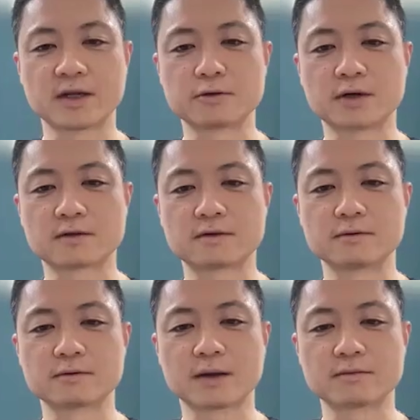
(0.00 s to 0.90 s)
できるかってい
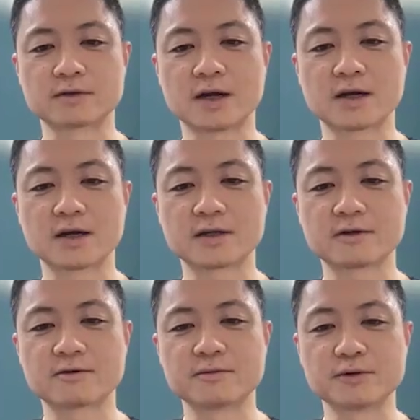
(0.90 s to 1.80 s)
うのを多分考え
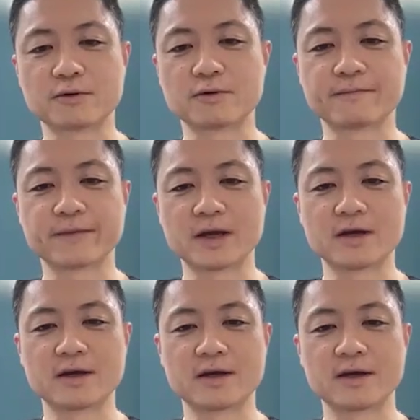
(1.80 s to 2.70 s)
て首を
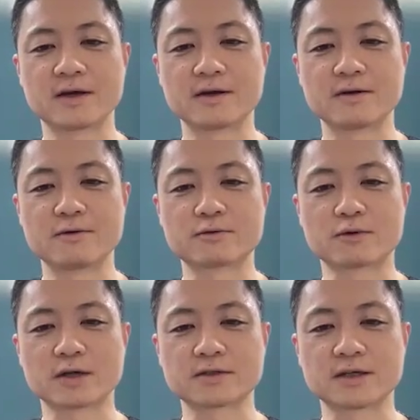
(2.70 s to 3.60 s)

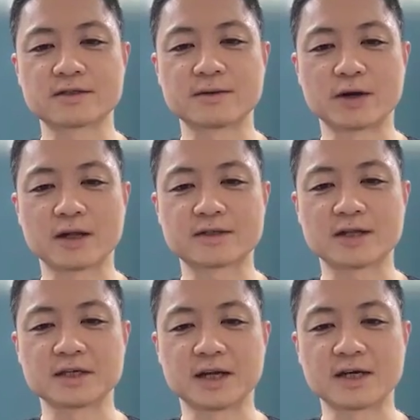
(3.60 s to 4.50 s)
動かさせてもらっ
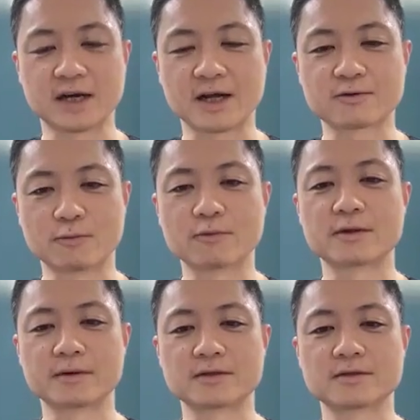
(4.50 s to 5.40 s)
たんじゃないかなと思っ
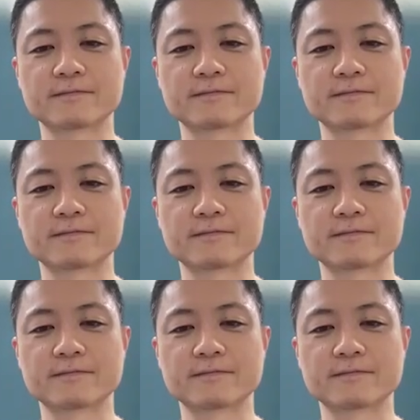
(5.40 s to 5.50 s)
てます。